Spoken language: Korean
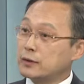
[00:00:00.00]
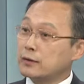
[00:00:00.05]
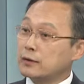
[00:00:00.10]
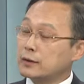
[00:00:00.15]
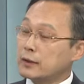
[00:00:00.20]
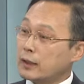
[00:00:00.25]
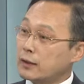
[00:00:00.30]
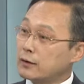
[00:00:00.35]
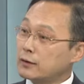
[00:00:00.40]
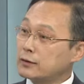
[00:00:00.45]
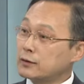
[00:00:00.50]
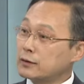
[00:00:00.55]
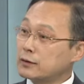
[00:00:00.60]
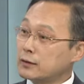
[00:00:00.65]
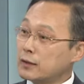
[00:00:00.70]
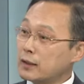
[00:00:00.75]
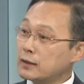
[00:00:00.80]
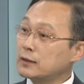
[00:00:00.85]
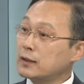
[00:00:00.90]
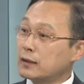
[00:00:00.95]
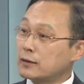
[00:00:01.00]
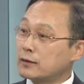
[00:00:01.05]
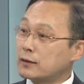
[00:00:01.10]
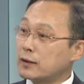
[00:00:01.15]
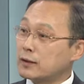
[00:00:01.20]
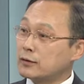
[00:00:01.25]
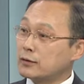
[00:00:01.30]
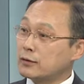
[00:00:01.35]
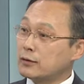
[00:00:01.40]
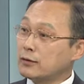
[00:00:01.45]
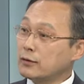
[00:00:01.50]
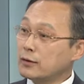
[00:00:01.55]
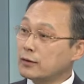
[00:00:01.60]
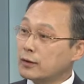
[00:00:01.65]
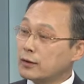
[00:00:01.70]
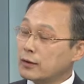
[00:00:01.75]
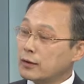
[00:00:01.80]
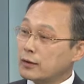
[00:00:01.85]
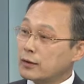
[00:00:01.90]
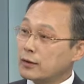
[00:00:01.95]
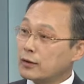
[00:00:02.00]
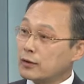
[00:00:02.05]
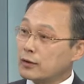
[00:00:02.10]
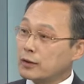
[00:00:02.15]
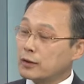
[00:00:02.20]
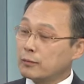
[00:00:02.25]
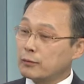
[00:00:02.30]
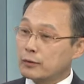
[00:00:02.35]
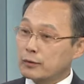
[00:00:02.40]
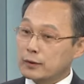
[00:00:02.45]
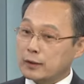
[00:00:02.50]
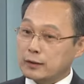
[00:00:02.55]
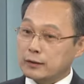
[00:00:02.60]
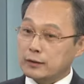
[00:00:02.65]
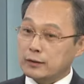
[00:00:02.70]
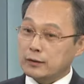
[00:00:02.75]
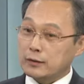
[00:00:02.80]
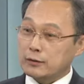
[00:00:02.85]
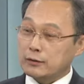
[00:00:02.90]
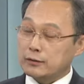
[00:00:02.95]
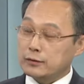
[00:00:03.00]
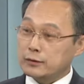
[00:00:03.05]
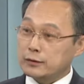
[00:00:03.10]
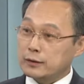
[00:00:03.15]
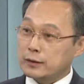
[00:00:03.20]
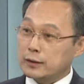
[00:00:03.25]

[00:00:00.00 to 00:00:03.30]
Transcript: 그런 자격증을 하지 않더라도 어, 일본 같은 경우는